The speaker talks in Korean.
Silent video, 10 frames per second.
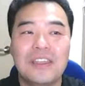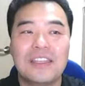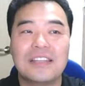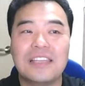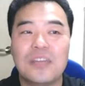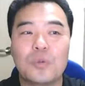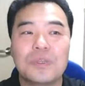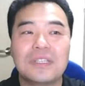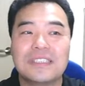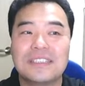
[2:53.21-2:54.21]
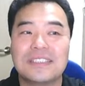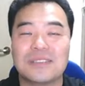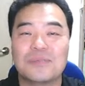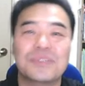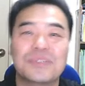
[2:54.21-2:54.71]
일단
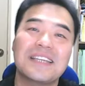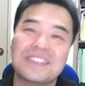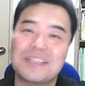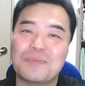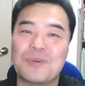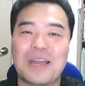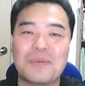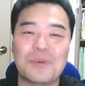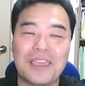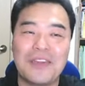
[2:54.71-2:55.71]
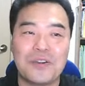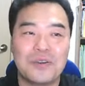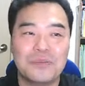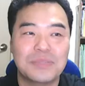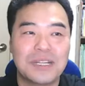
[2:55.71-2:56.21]
오늘은 프랑스를 한번 가볼게요.
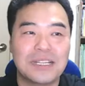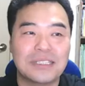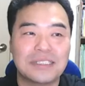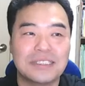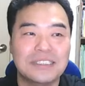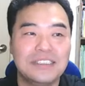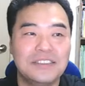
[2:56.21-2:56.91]
프랑스.